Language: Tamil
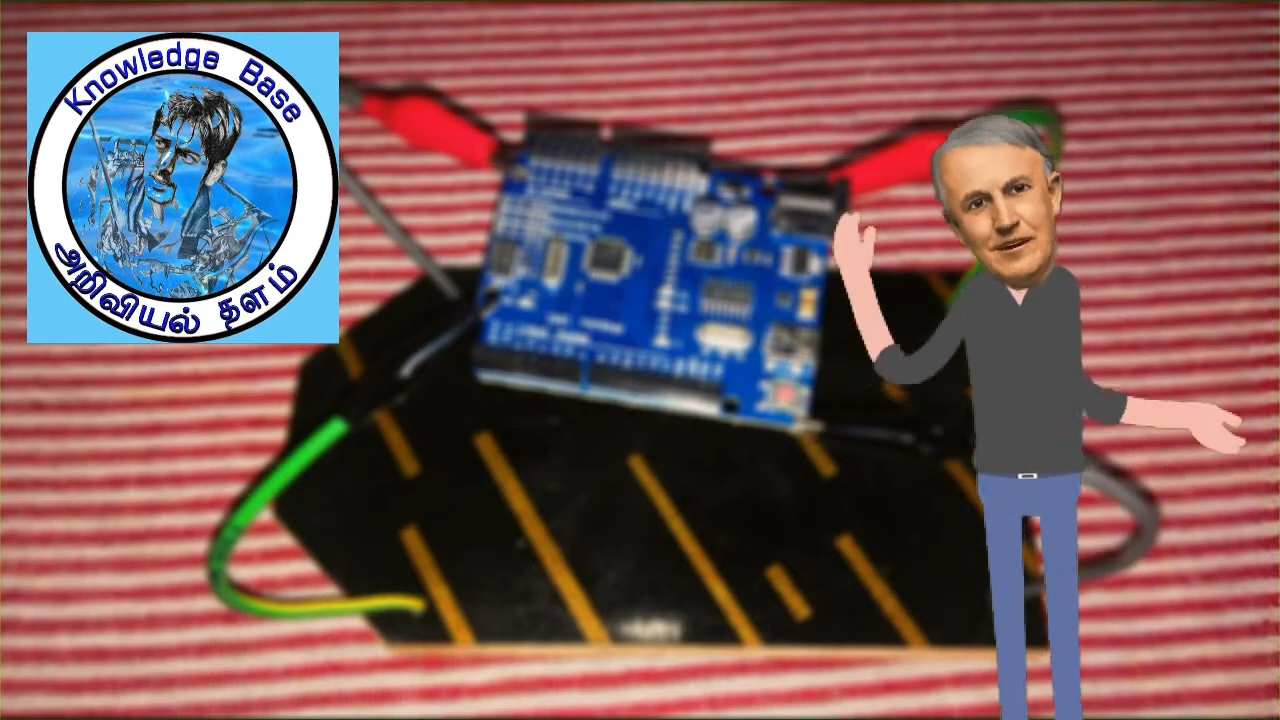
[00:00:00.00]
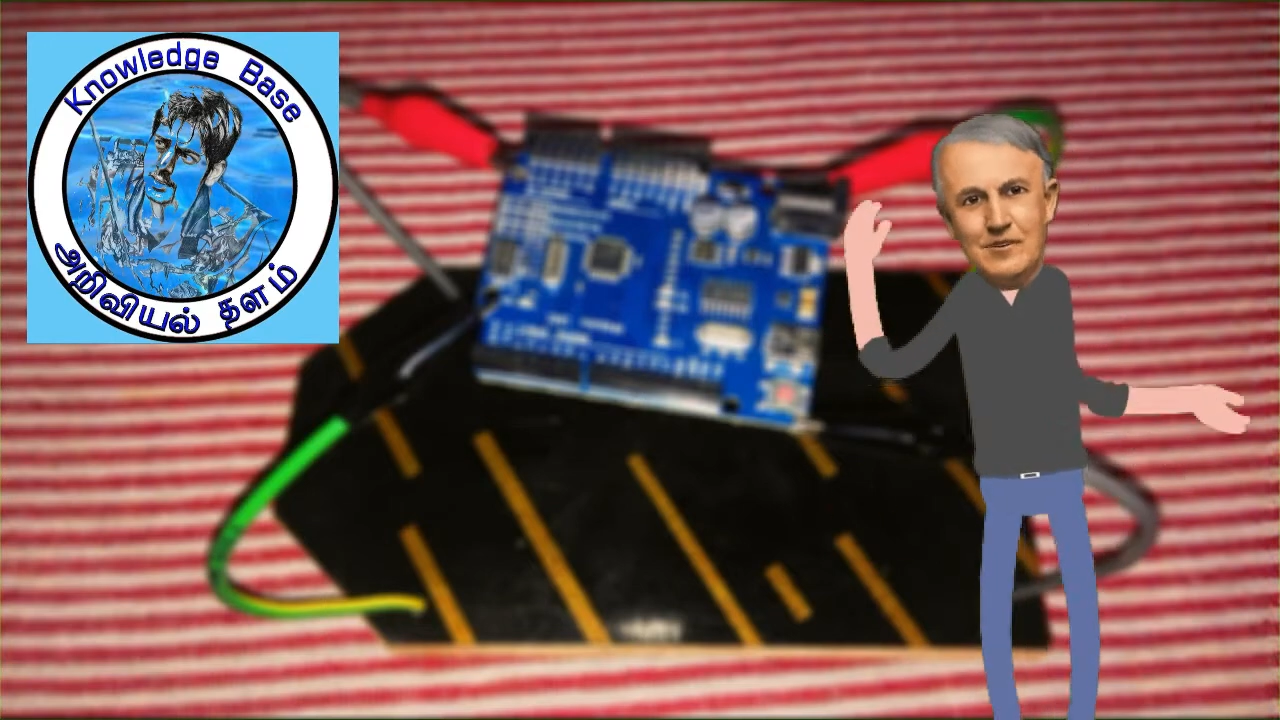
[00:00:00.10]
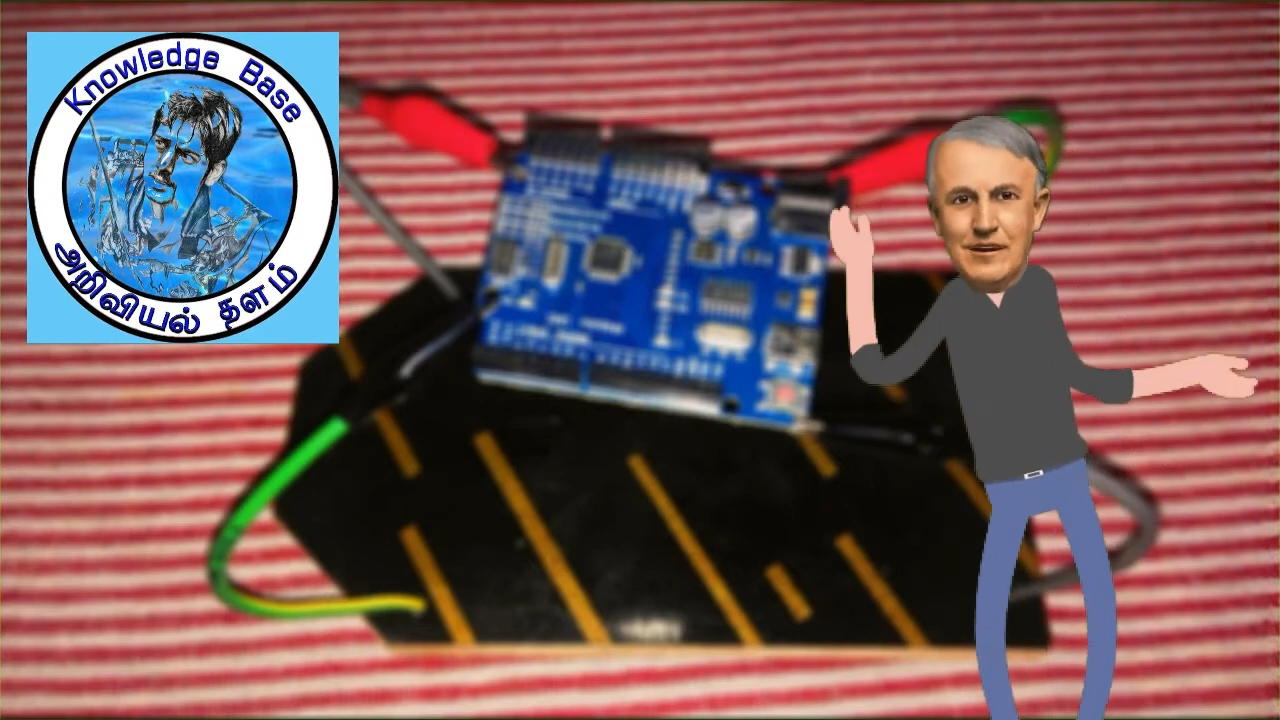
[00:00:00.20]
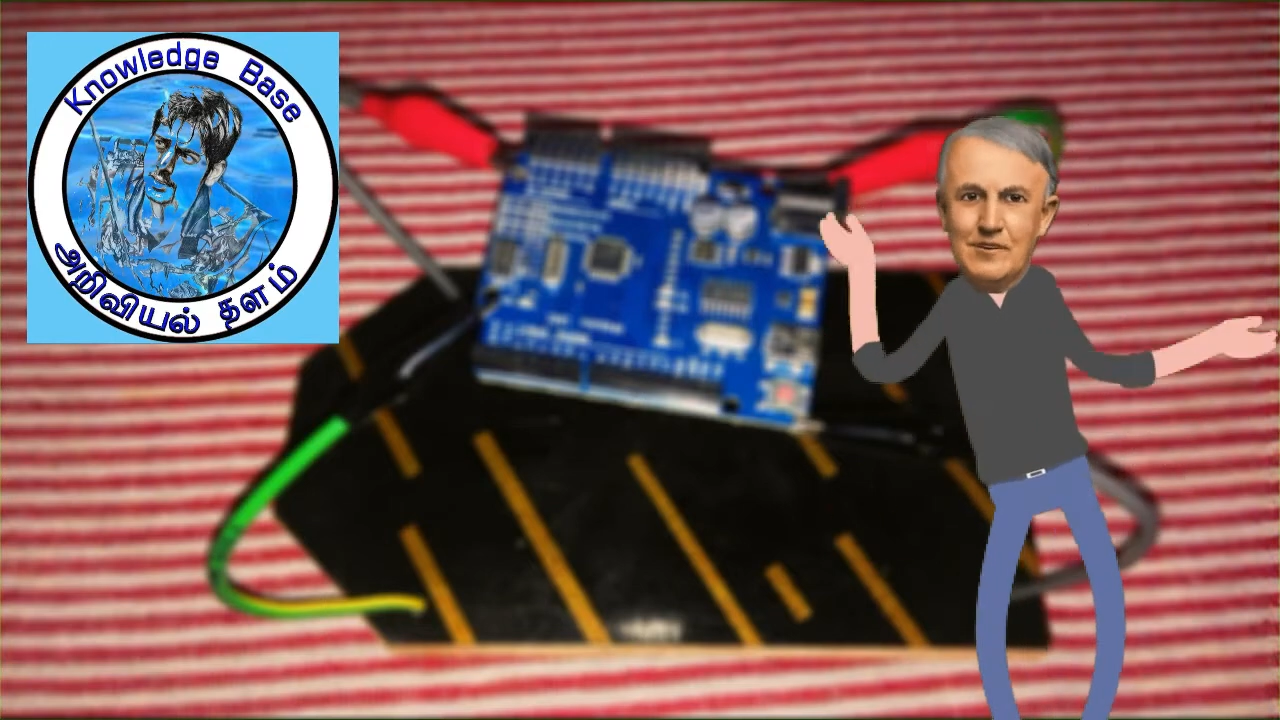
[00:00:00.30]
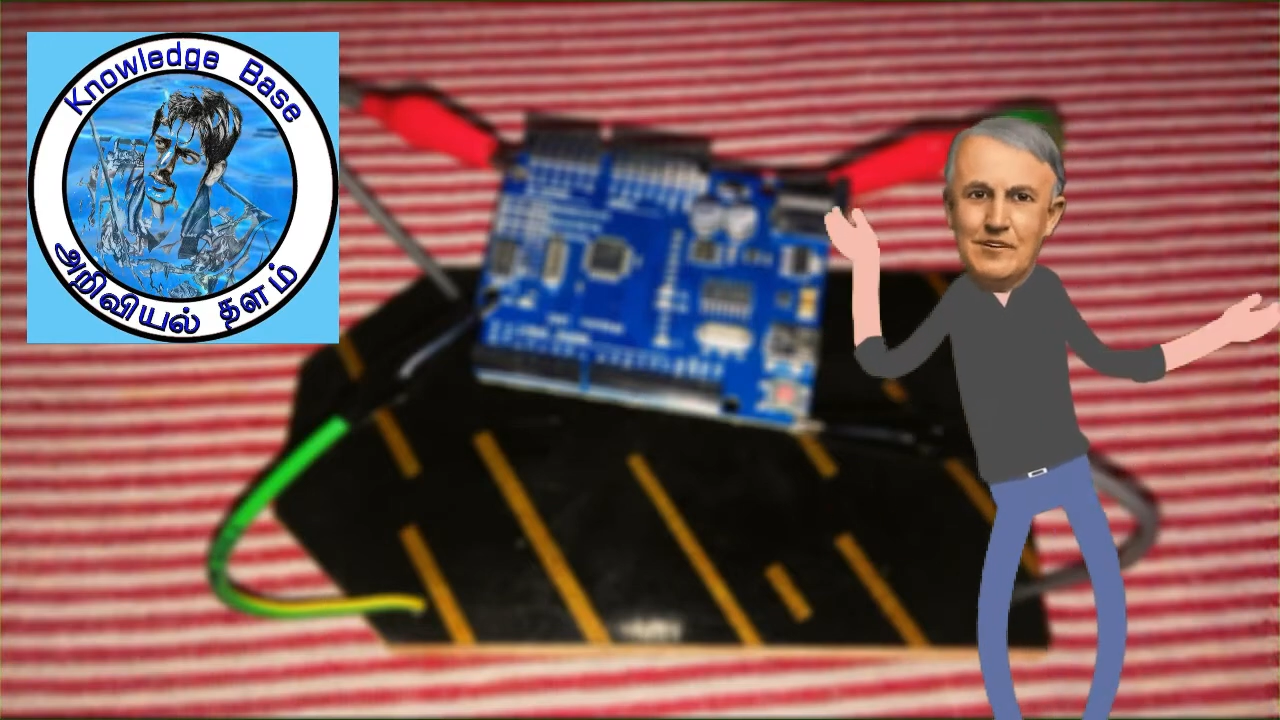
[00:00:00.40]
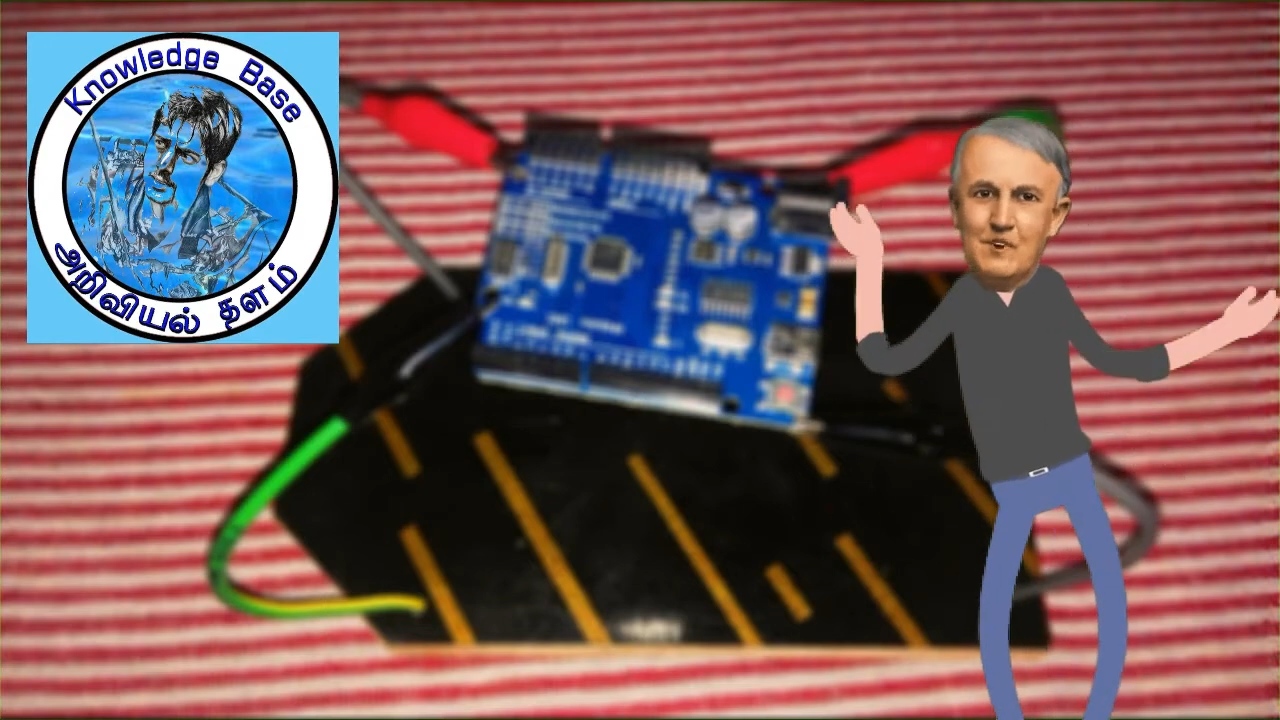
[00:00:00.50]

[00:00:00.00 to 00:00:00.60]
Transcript: என்ற இந்த